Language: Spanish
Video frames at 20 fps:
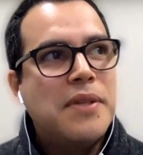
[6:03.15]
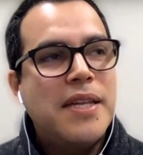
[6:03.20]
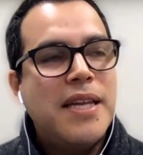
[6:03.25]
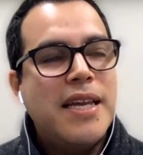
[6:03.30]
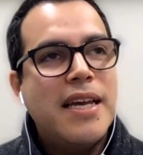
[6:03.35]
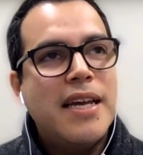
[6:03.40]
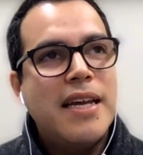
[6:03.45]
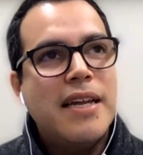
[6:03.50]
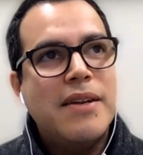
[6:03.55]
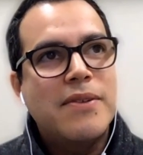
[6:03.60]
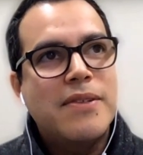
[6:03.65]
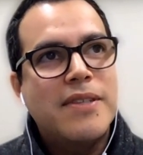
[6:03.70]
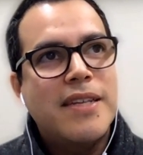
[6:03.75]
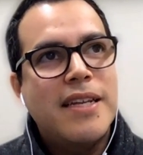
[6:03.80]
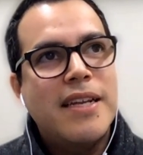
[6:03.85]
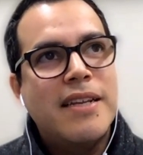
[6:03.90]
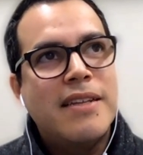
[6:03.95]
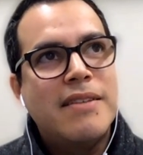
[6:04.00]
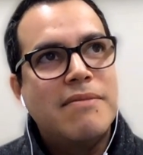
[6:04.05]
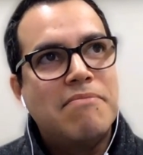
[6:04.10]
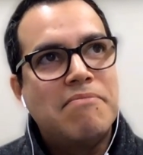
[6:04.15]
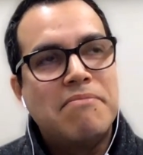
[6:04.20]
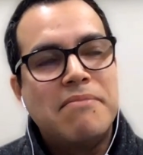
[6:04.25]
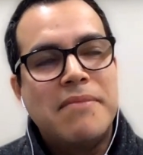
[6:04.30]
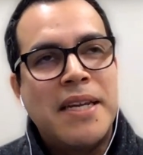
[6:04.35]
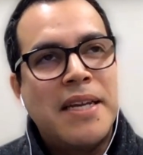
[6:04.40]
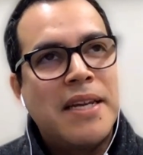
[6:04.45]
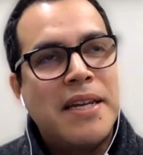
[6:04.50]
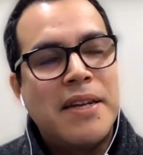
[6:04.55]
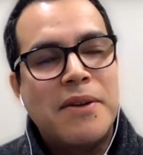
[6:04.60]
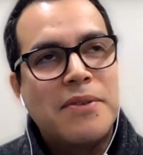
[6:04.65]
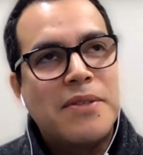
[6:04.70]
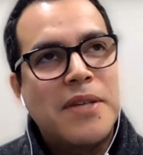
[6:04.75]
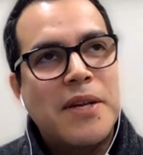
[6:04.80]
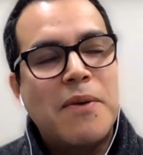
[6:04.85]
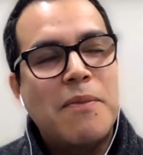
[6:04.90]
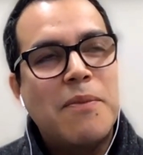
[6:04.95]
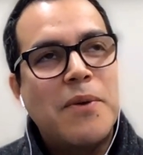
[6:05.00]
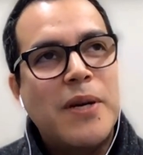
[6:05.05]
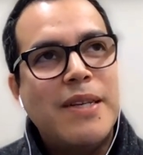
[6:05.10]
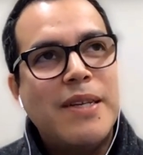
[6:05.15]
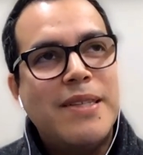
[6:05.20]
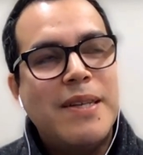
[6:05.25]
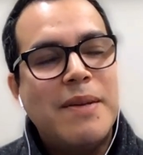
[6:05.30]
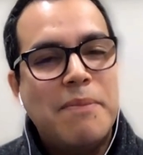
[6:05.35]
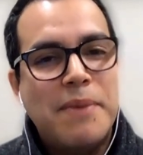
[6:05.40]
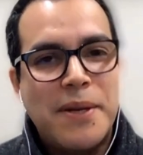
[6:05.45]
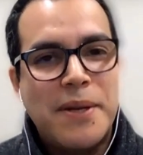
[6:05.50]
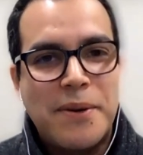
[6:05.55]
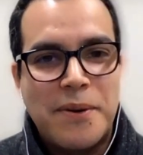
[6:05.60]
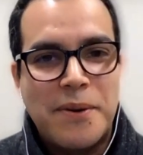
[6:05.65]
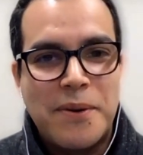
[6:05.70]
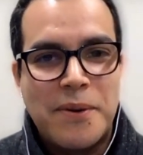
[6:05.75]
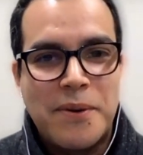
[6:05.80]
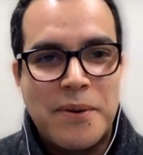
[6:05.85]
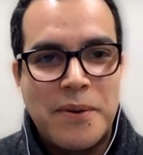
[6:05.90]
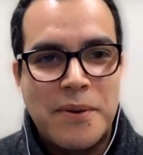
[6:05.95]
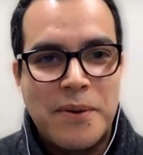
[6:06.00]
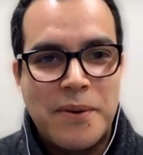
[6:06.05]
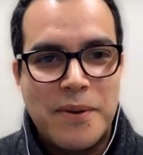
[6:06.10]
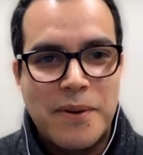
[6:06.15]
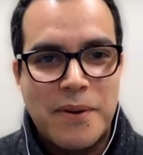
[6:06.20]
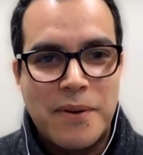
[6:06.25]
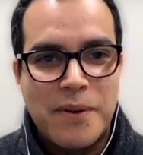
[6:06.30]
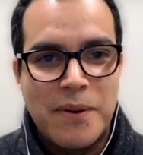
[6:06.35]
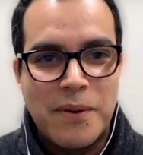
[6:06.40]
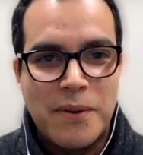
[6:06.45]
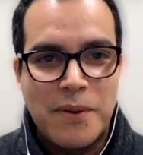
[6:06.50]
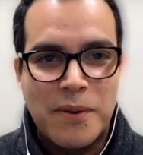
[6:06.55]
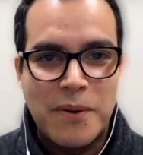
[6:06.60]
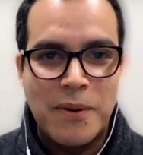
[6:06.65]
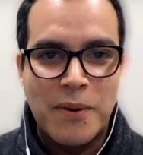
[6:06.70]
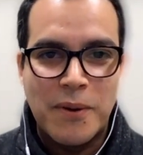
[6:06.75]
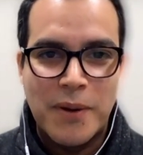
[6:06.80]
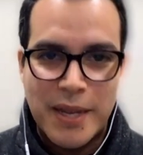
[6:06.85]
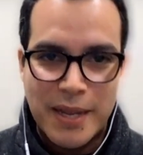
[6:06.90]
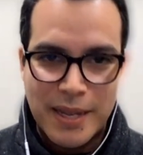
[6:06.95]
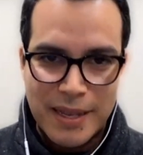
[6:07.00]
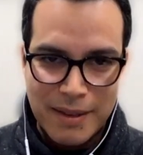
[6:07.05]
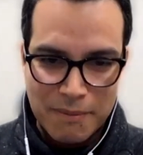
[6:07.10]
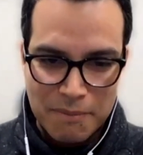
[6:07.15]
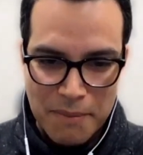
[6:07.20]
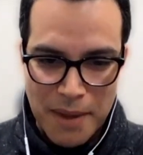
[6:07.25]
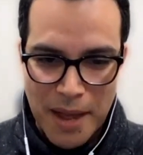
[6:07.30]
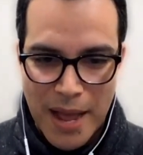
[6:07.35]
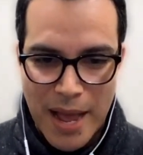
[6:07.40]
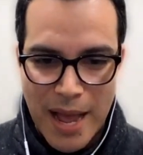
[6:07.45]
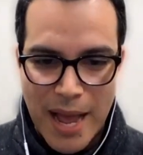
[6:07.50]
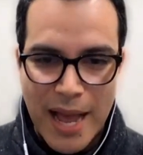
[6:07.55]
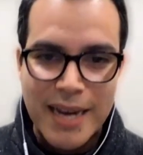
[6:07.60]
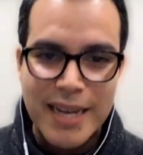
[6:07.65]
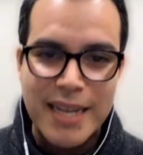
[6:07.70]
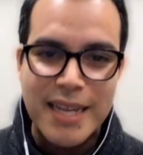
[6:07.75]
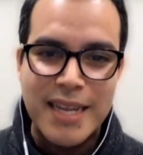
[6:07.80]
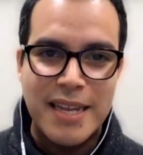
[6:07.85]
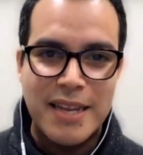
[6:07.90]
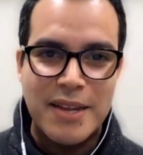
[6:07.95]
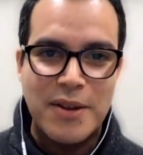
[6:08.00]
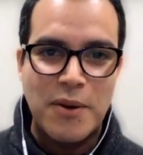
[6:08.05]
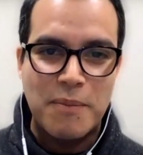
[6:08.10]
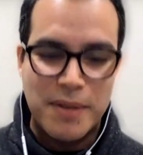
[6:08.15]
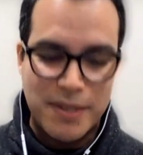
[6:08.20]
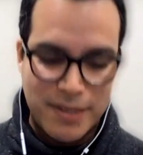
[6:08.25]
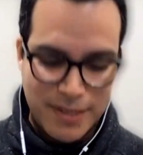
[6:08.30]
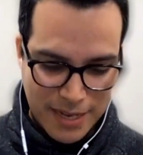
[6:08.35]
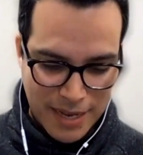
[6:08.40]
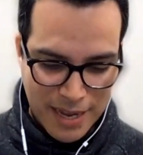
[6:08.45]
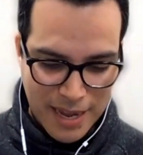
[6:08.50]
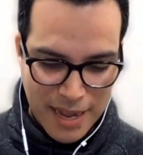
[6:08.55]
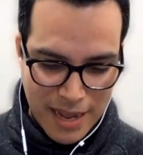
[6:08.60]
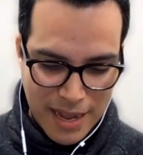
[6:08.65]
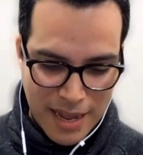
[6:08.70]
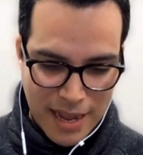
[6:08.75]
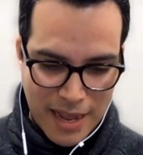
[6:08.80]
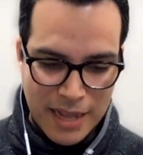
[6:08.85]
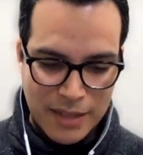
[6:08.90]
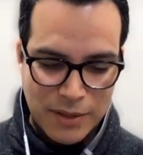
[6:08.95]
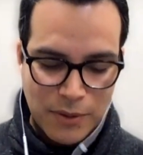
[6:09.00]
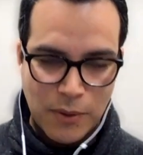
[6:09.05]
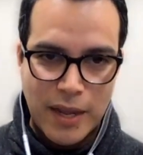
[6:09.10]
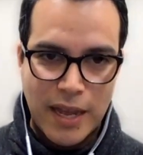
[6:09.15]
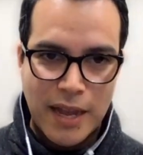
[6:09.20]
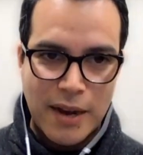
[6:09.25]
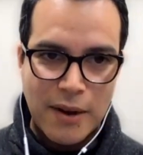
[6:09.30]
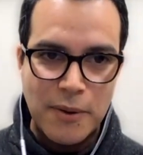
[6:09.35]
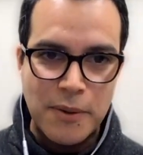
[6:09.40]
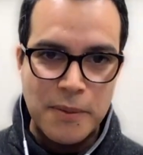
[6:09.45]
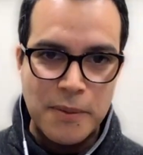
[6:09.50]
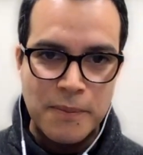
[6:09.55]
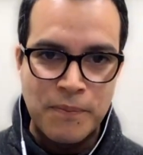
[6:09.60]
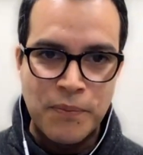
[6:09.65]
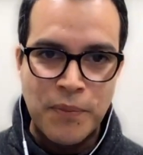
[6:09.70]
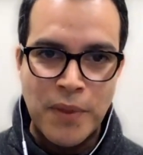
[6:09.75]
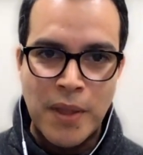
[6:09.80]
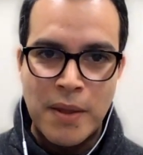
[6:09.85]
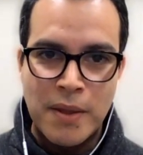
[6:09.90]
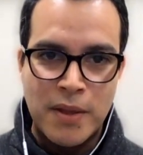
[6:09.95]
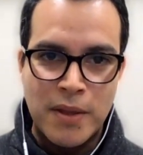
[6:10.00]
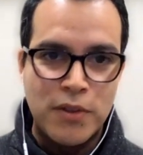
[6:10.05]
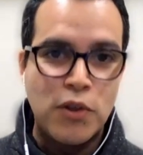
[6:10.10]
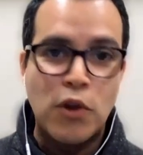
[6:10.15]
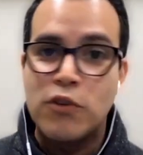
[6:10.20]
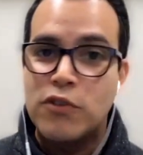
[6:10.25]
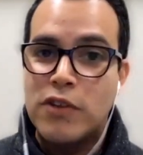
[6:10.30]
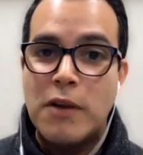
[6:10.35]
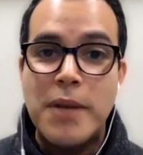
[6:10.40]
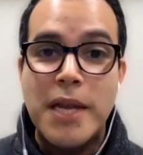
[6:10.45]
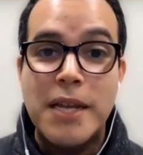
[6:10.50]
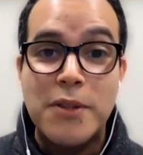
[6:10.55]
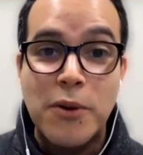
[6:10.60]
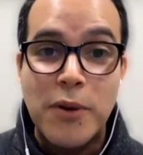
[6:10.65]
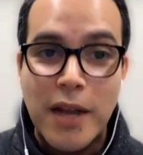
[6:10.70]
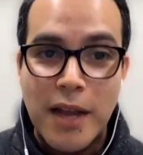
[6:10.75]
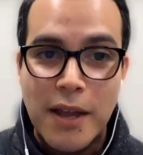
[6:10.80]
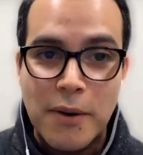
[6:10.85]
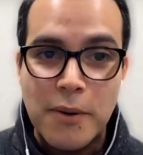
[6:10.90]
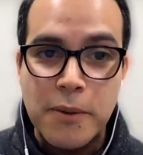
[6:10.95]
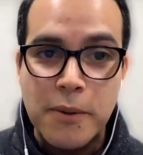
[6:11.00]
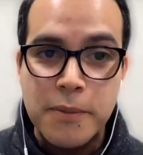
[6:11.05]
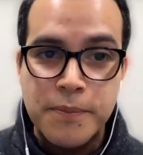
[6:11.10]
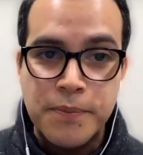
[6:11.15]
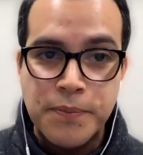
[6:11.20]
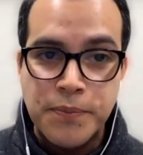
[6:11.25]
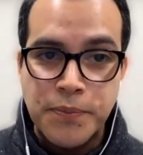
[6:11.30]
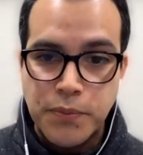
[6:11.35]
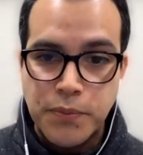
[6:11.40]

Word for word: un día, no sé, eh, no sé cómo hice, pero lo, logré bajar y comencé a, tocarlo. No sabía tocarlo,